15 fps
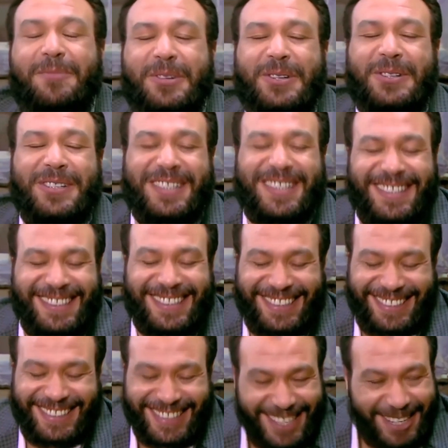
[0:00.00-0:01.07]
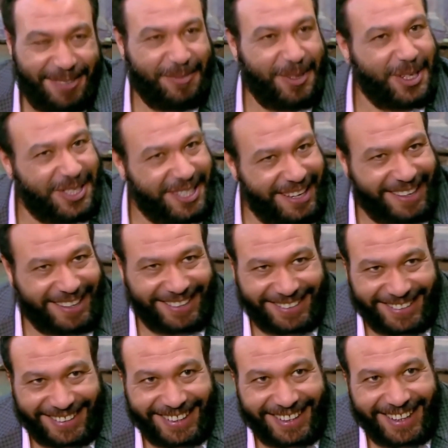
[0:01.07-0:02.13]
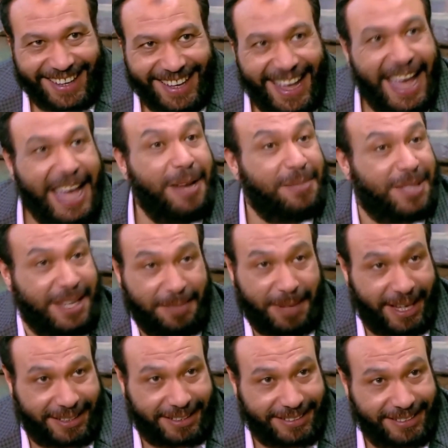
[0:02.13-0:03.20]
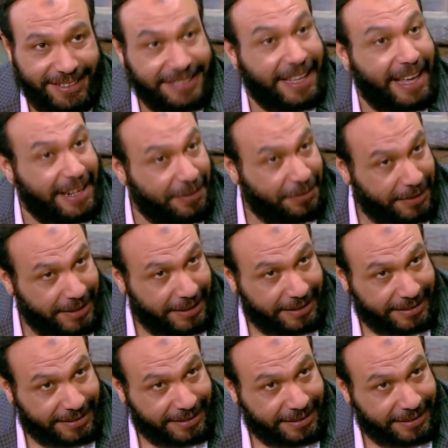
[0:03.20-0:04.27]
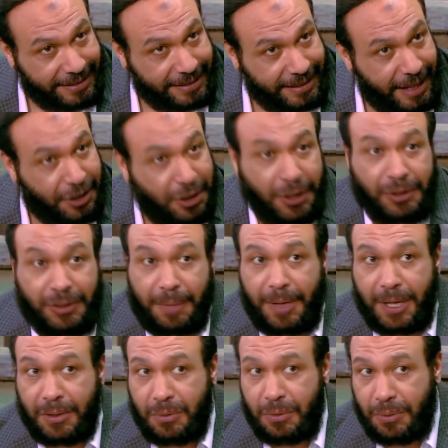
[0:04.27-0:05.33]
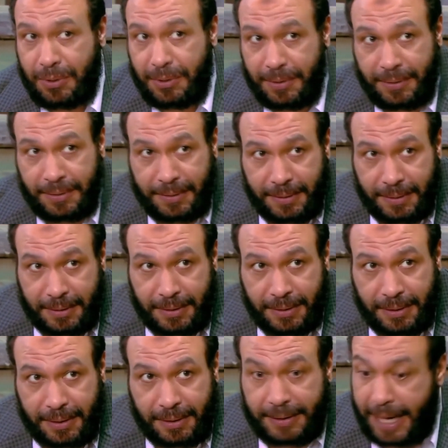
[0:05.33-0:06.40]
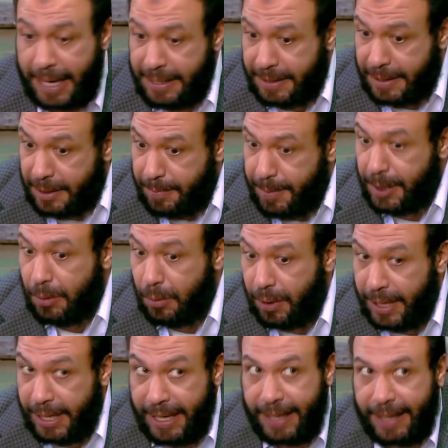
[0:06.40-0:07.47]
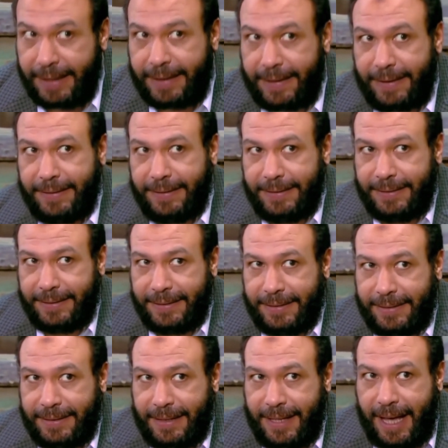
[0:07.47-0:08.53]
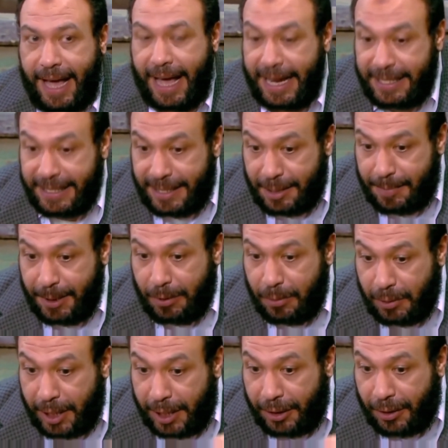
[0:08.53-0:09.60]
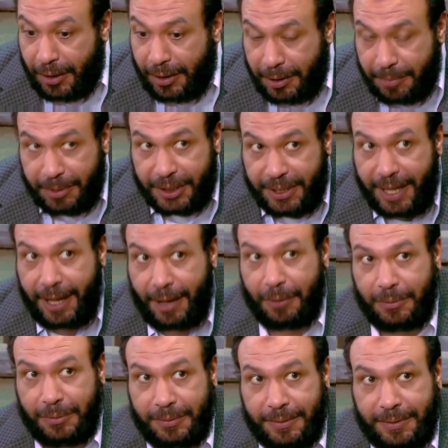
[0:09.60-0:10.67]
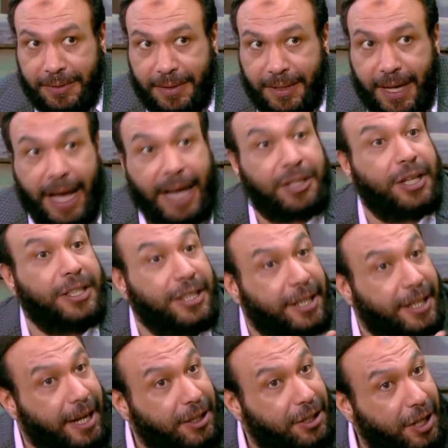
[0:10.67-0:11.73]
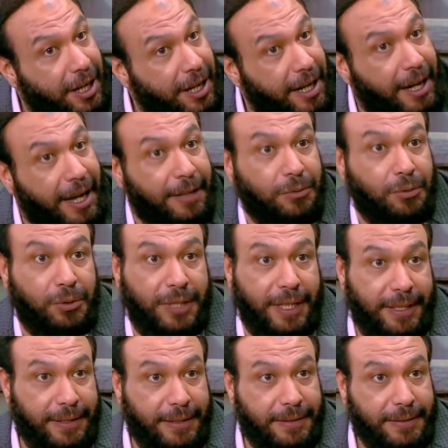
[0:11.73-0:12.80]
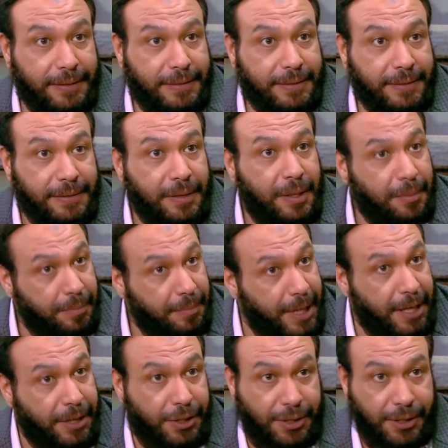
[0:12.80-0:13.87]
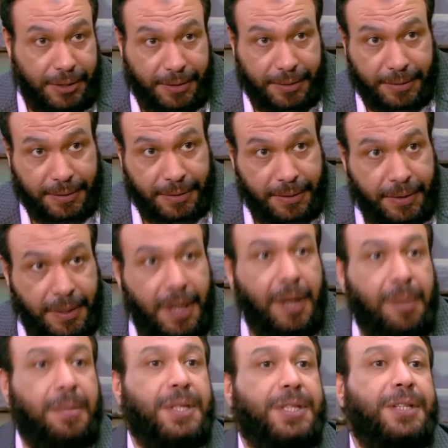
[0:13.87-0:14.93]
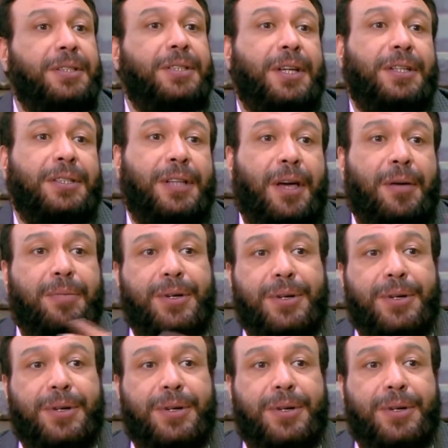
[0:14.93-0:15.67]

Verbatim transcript: طب بص بص يا غالي انا مسامحك انت عارف ليه؟ عشان انت معذور انت عايز تثبت له ولائك عايز تثبت له انك الراجل بتاعه عشان يرجع يشغلك عنده تاني ماشي بس انت كده